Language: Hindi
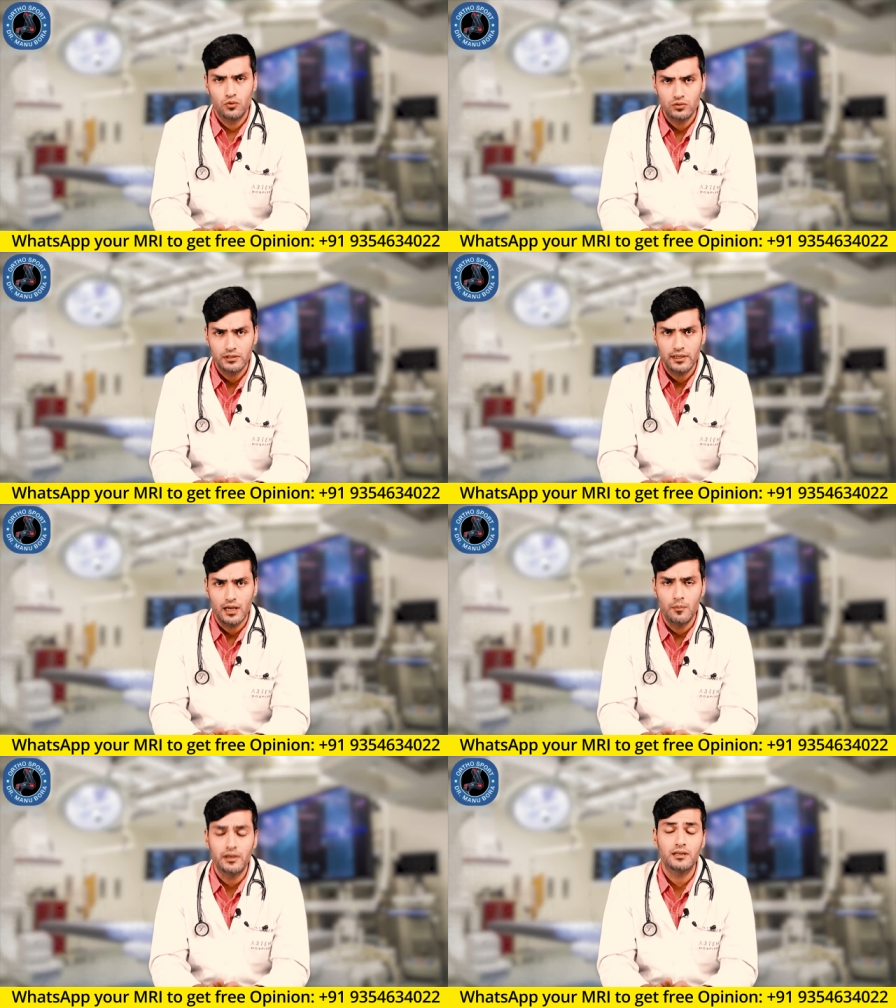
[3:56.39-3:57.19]
दूसरे
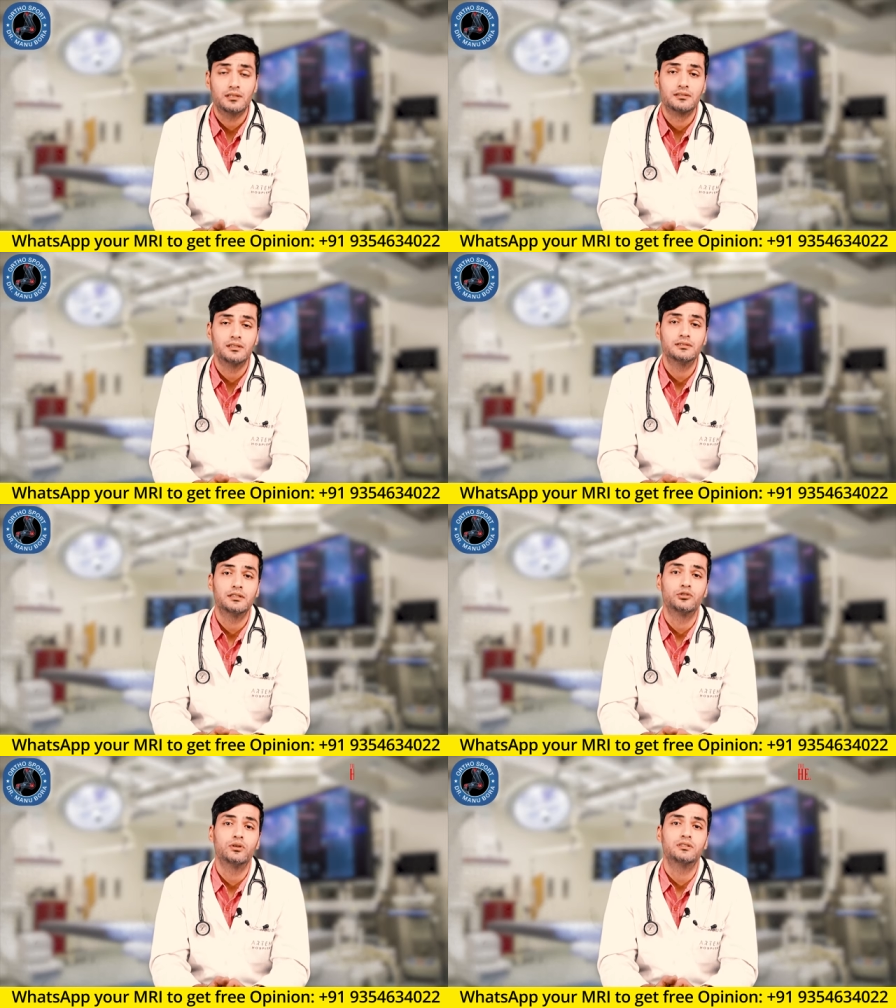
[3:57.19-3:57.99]
एमिनेंट सर्जन
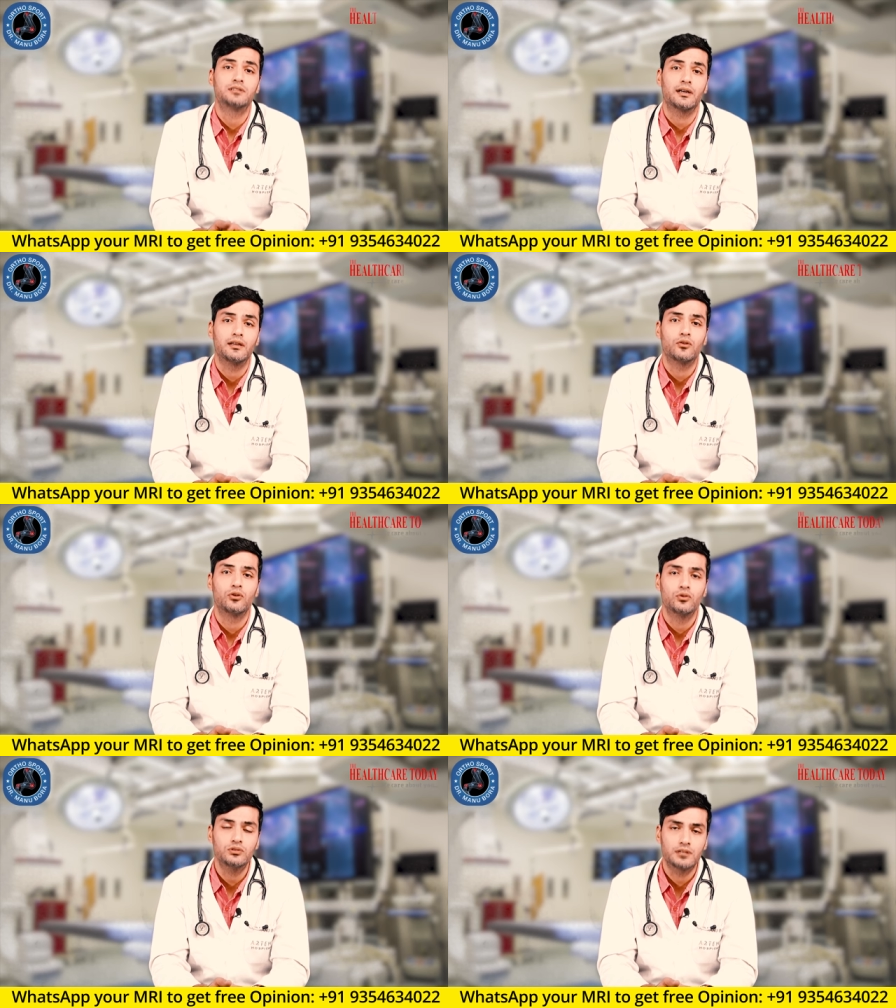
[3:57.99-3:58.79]
हैं जो इस टेक्निक
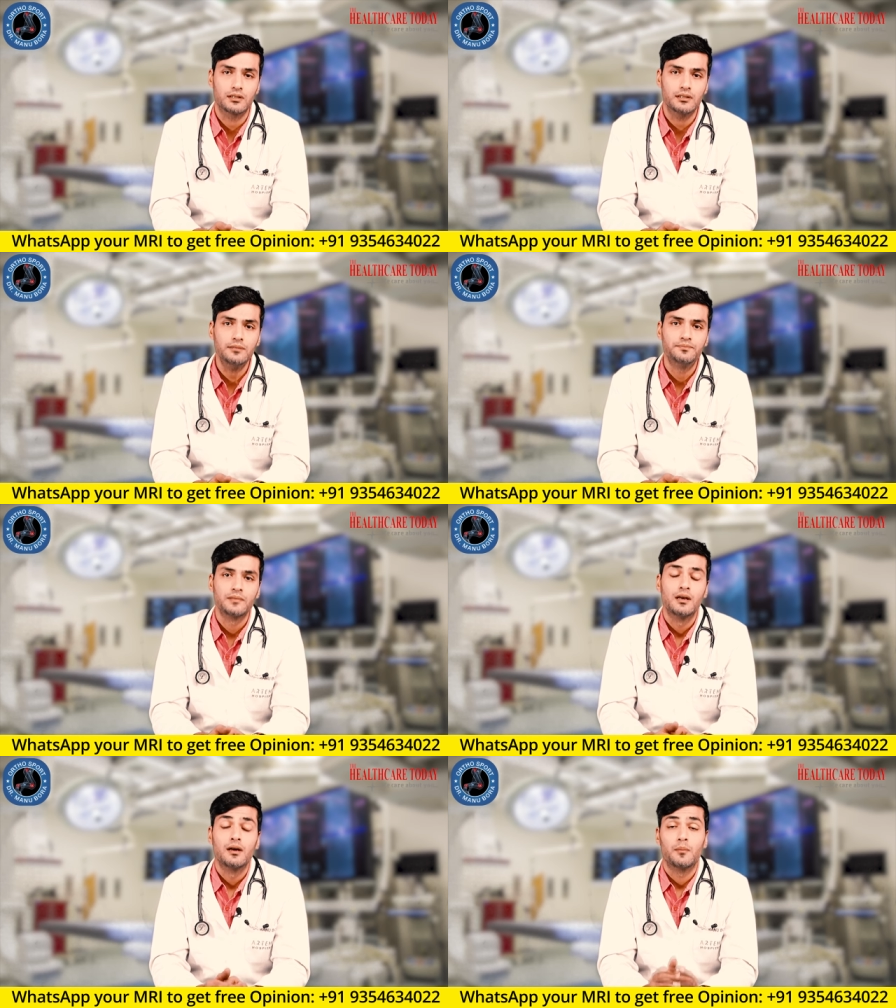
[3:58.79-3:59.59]
को यूज़ करते हैं
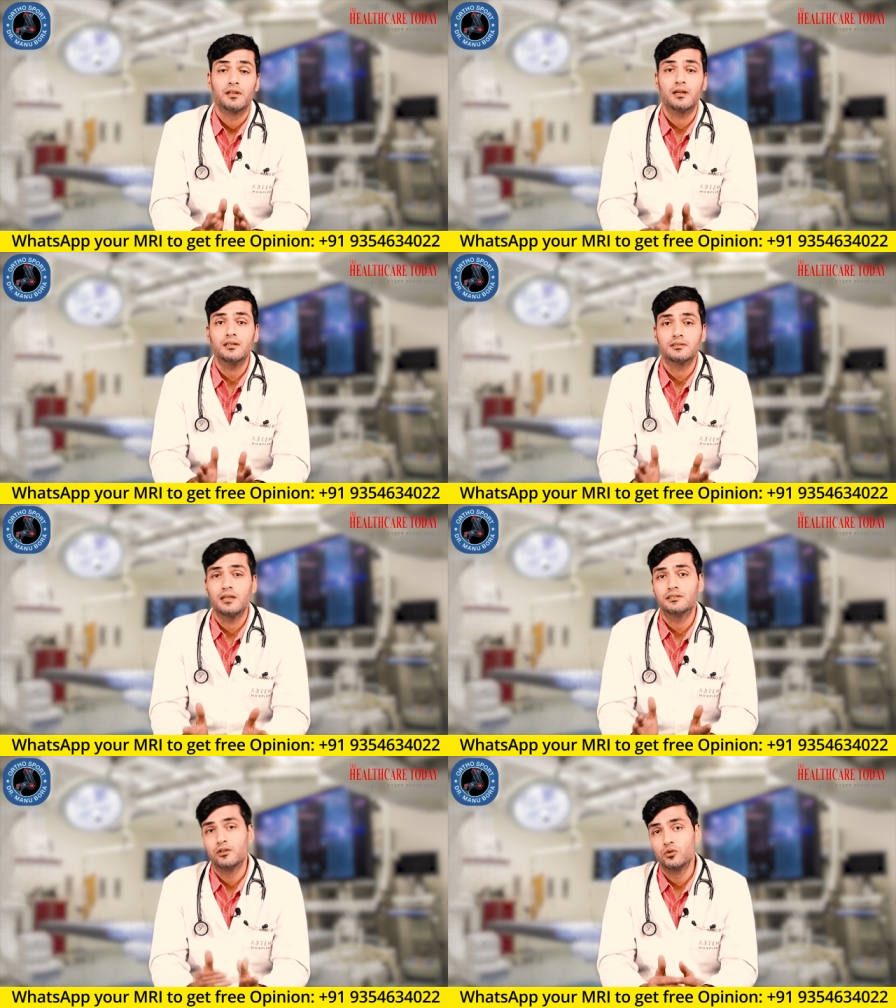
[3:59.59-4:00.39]
पंद्रह
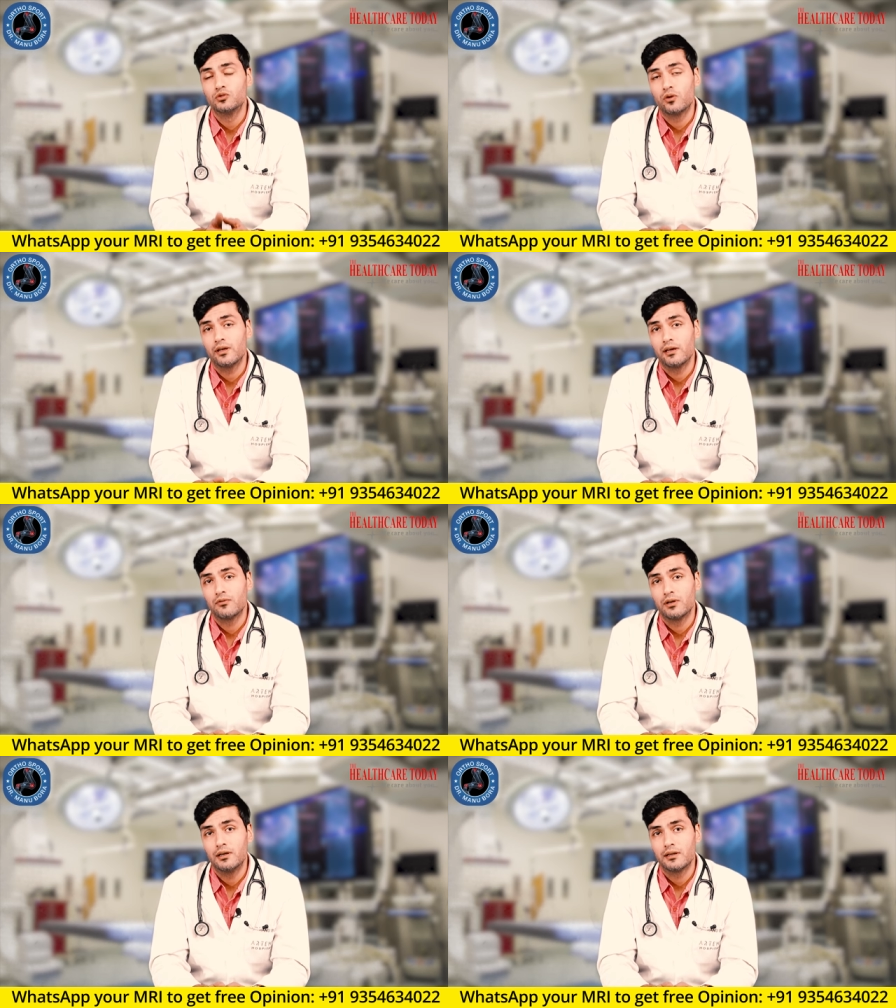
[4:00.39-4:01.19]
साल से यूज़ हो रही है ये
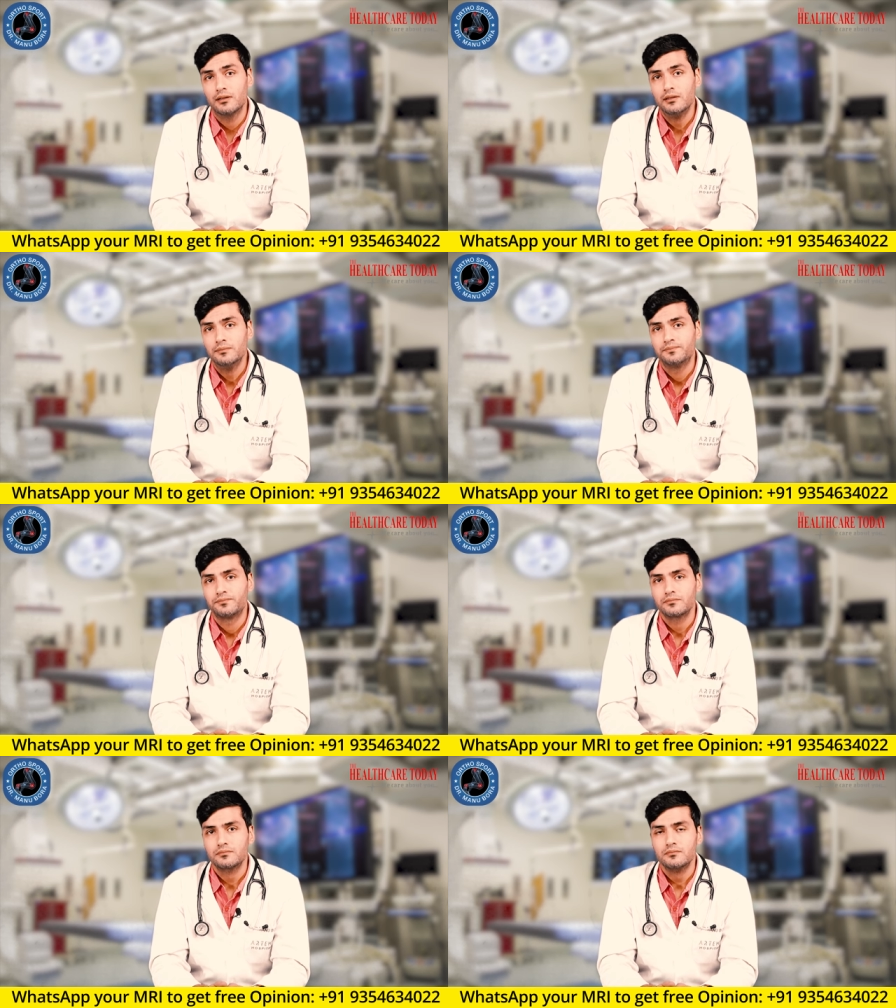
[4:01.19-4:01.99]
वर्ल्ड के अंदर
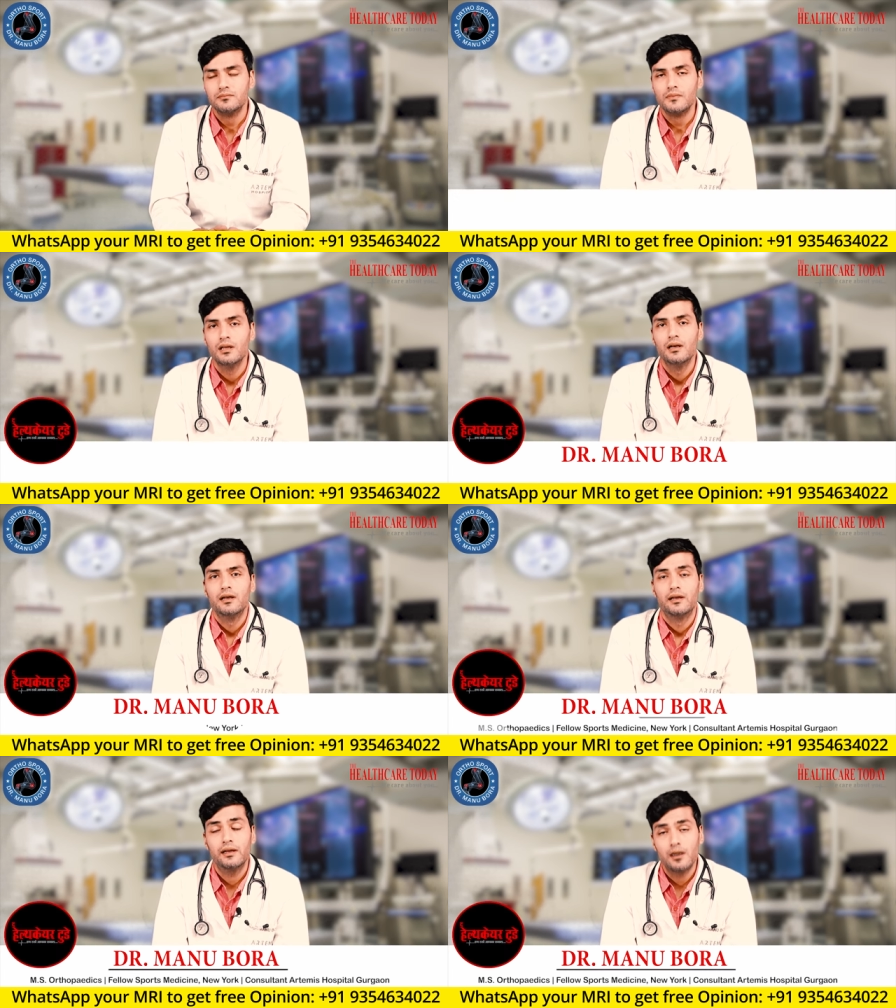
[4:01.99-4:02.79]

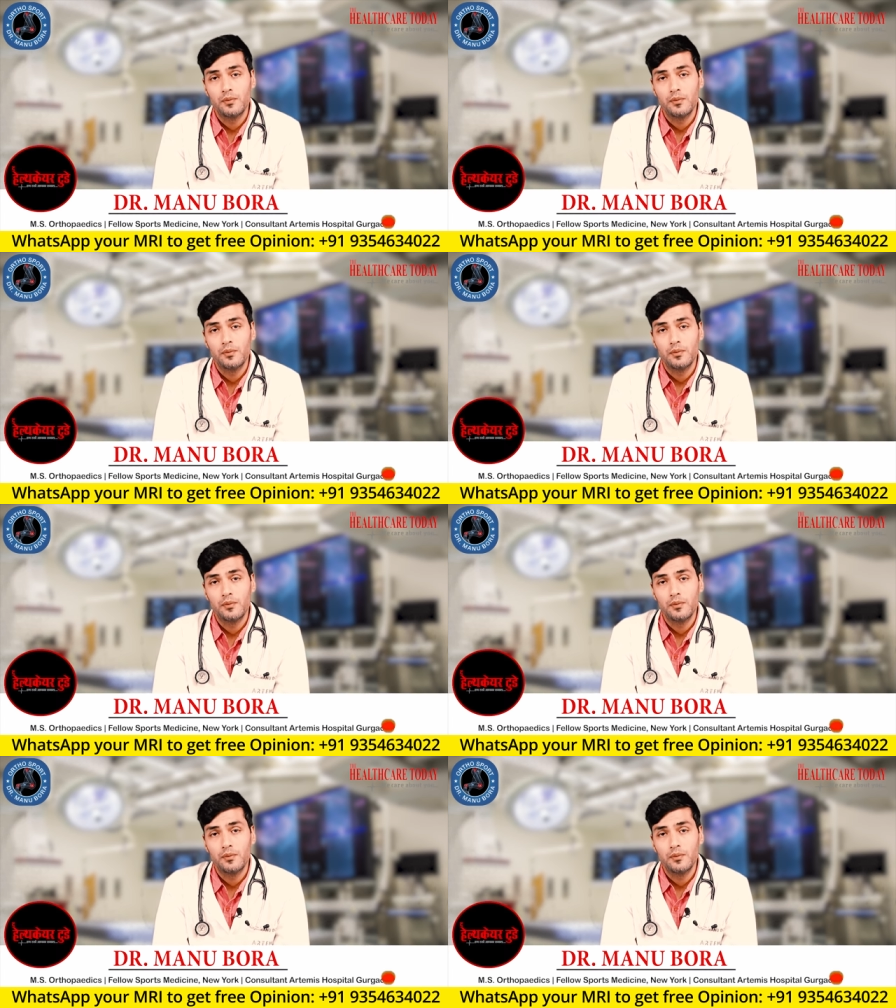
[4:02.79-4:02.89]
एक